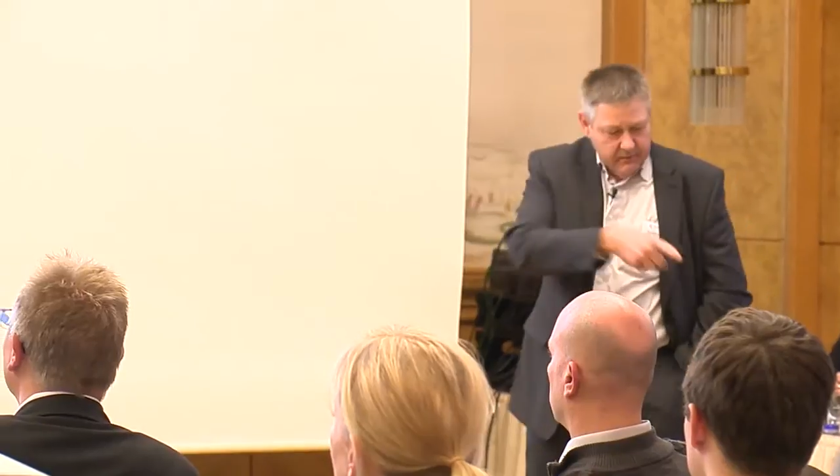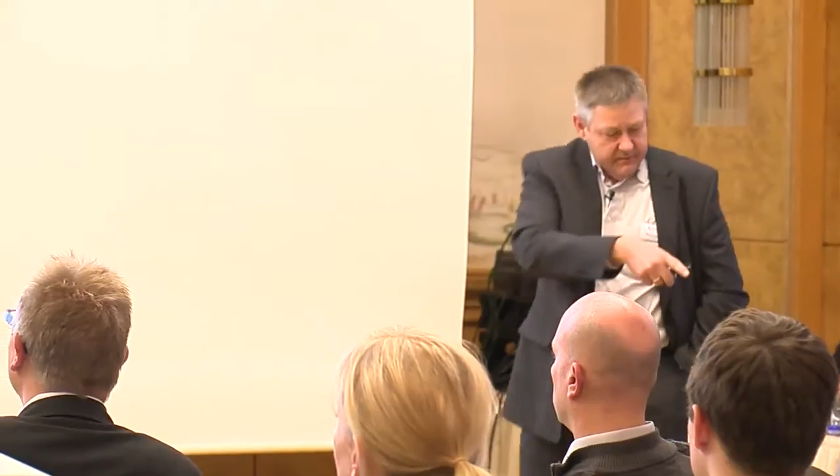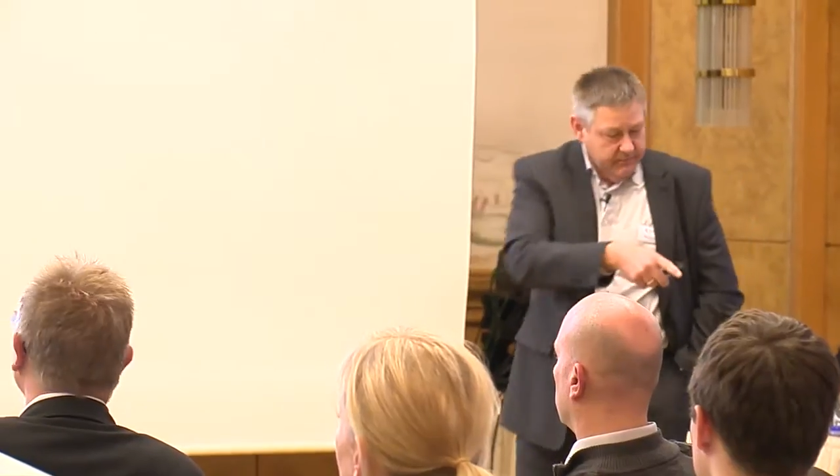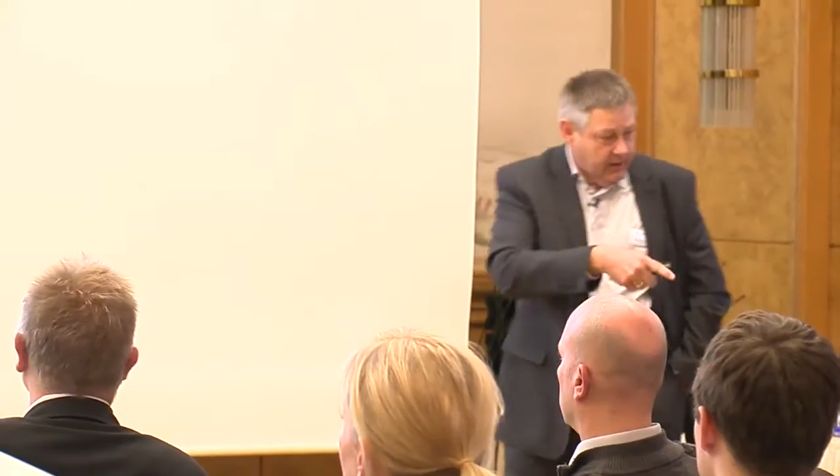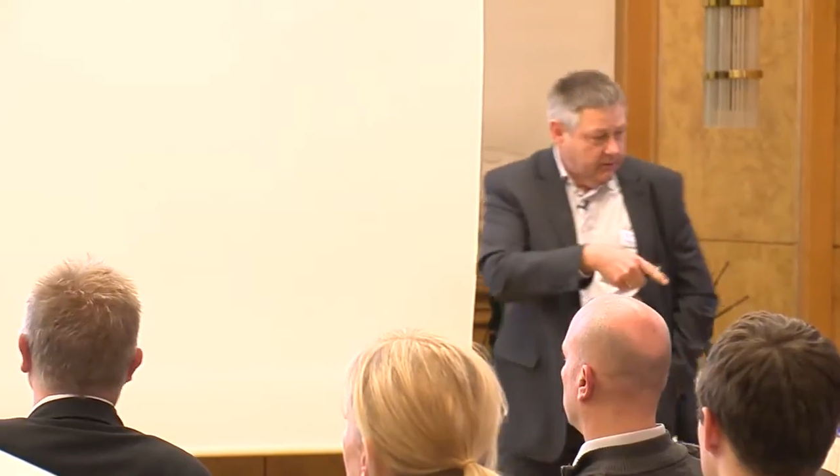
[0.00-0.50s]

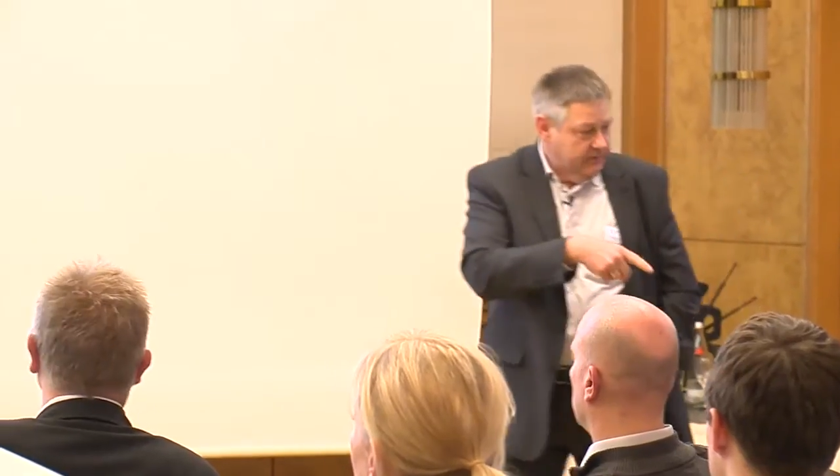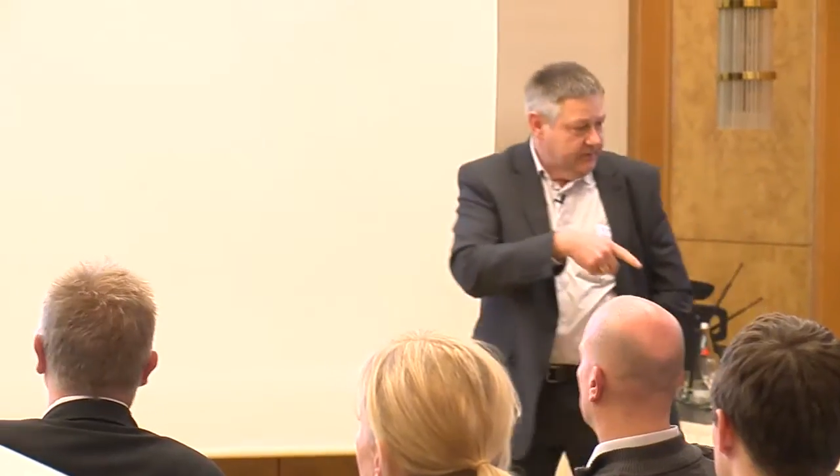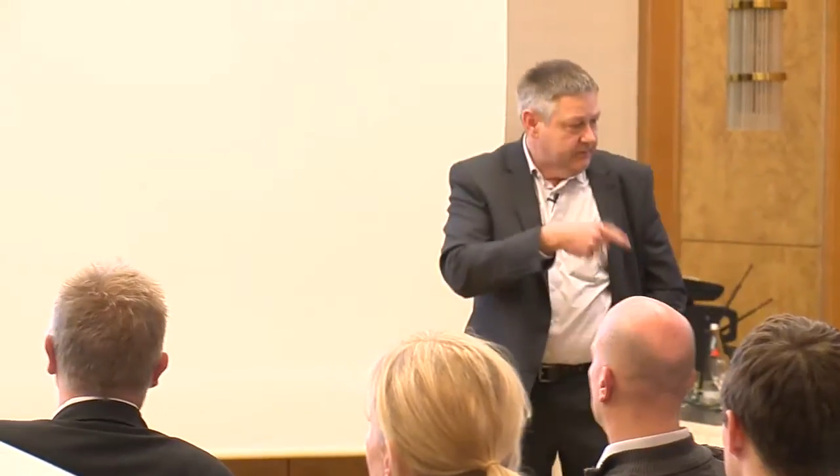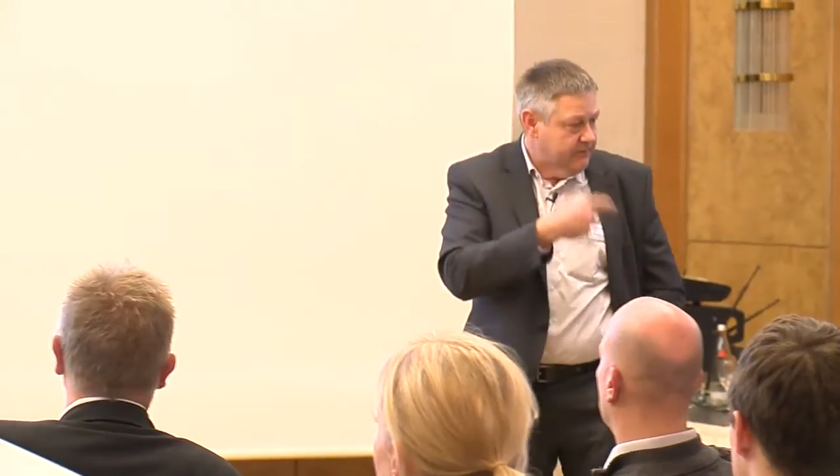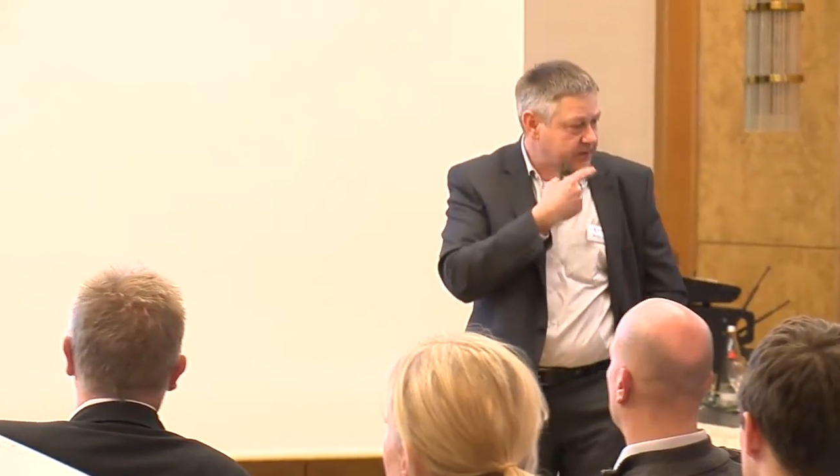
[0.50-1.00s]
das auch,
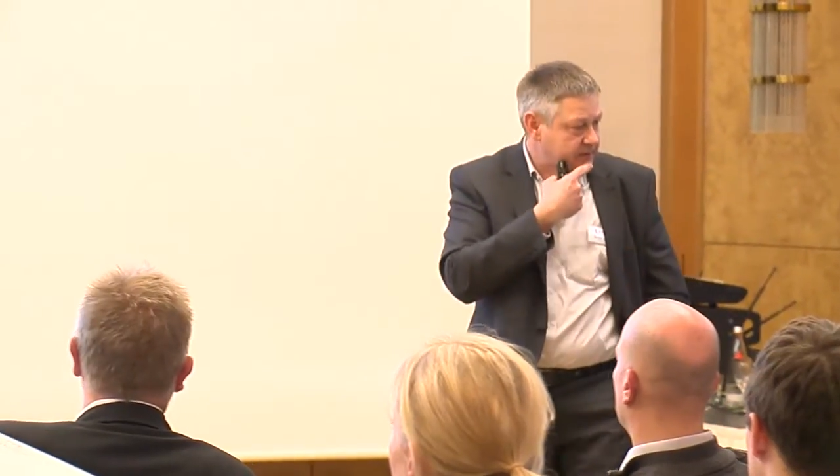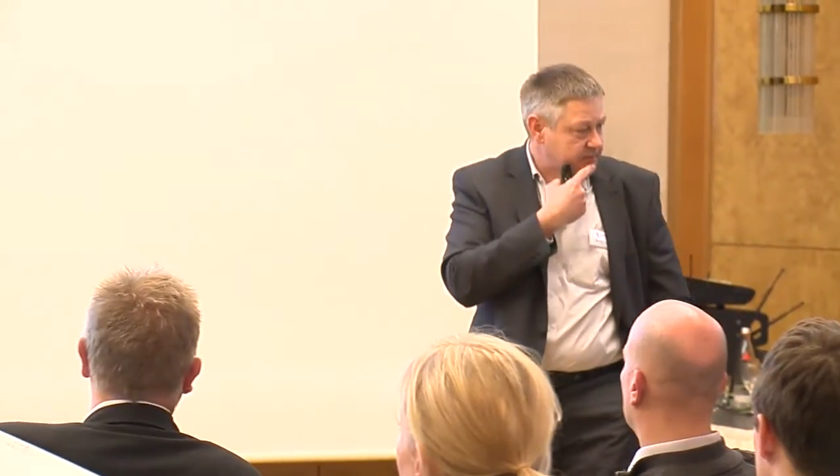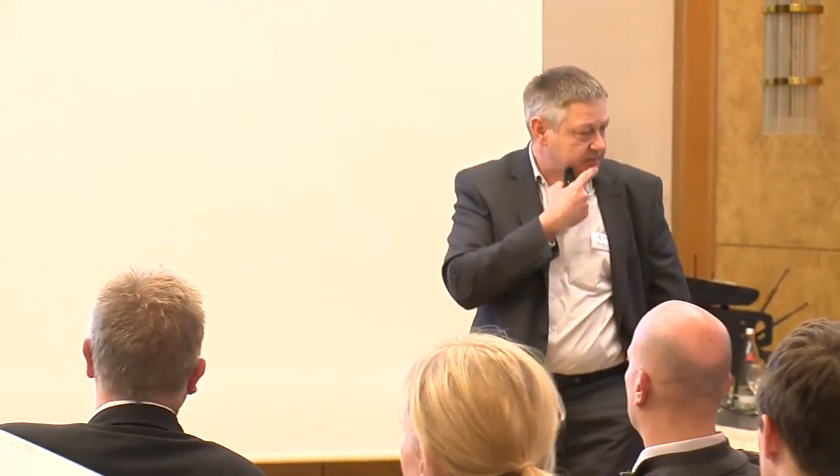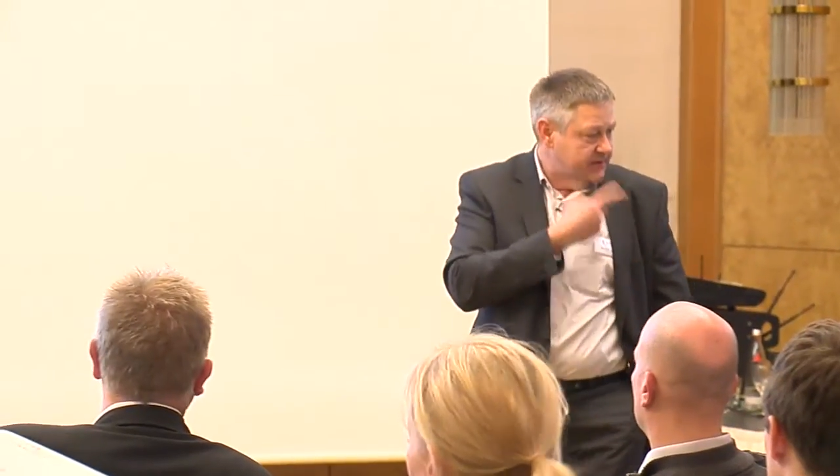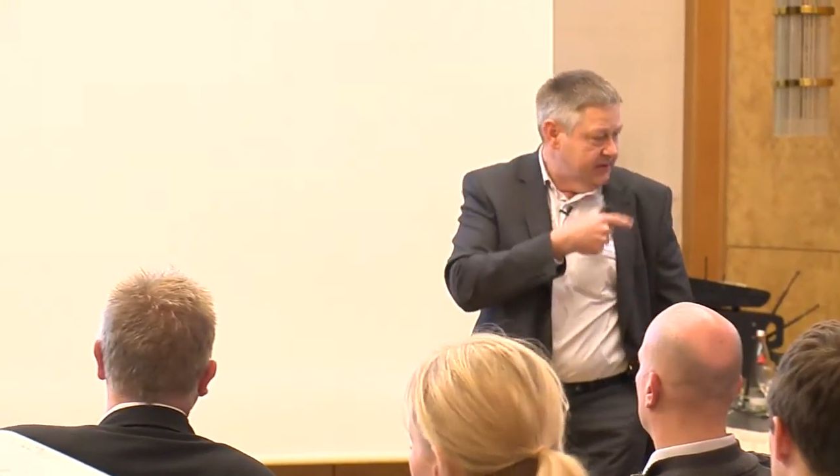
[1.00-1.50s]
was,
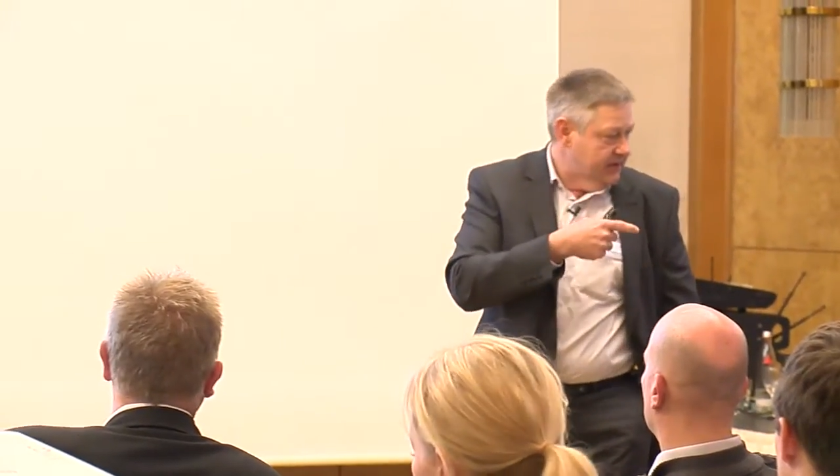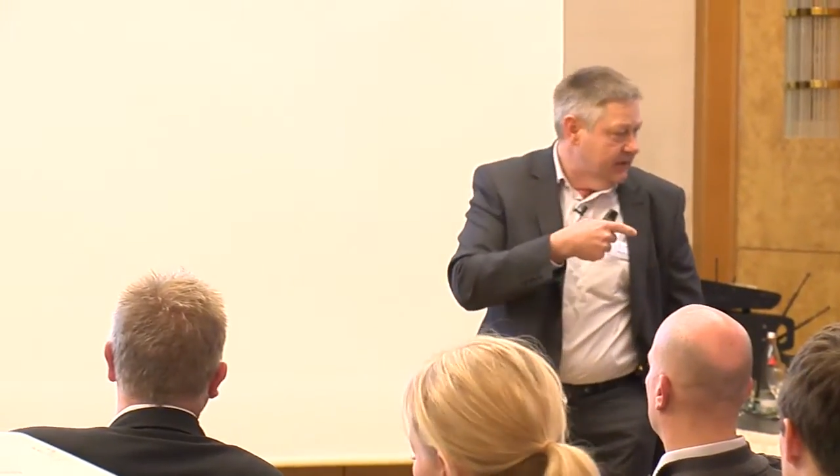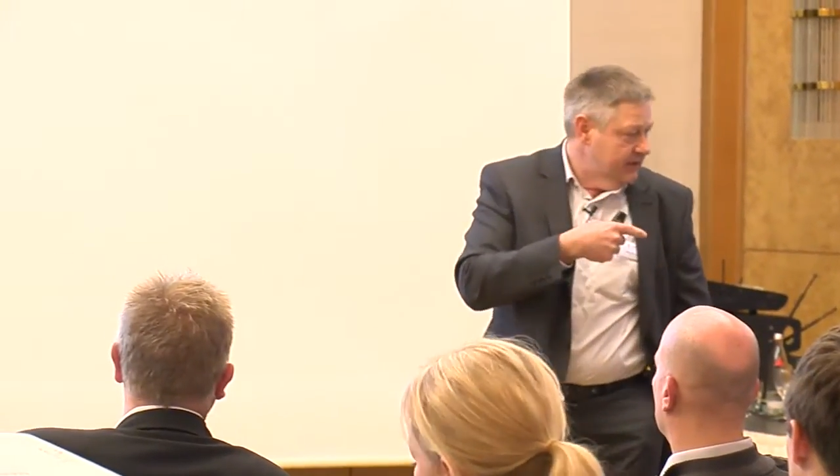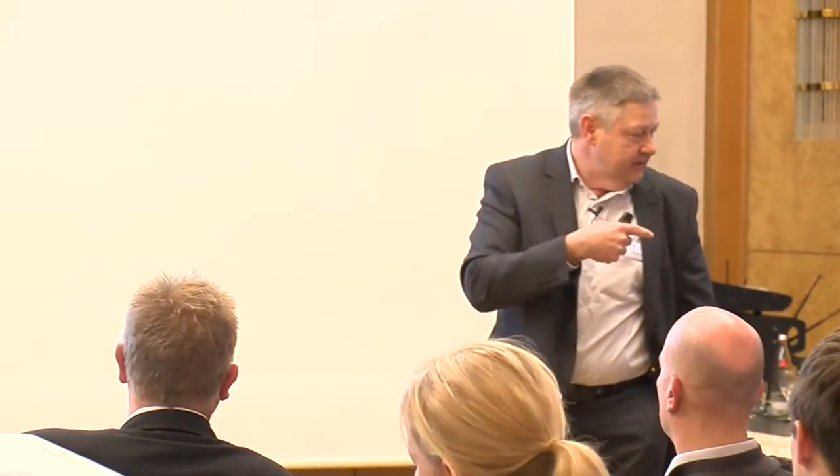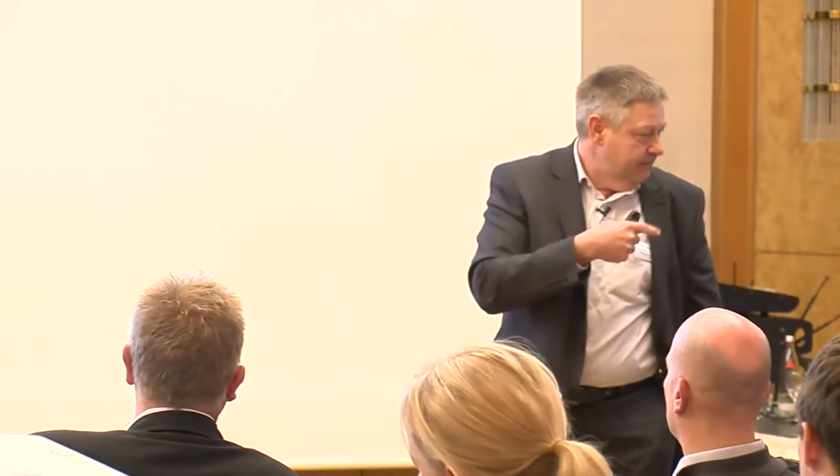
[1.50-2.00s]
was, was Sie
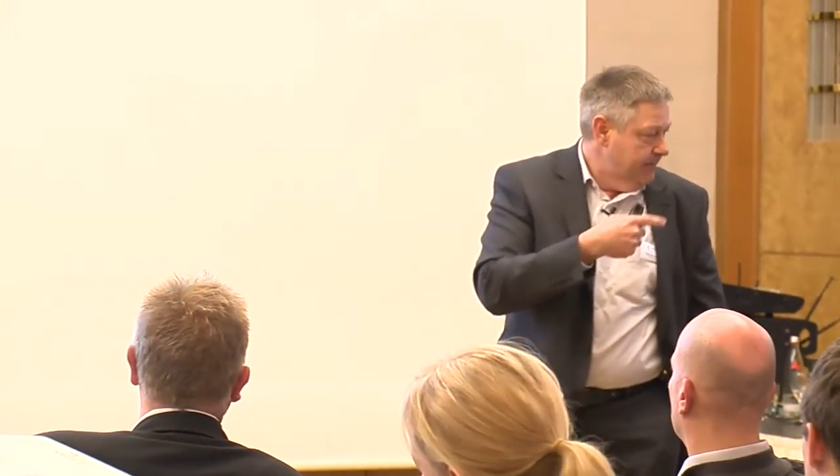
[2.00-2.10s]
sagen,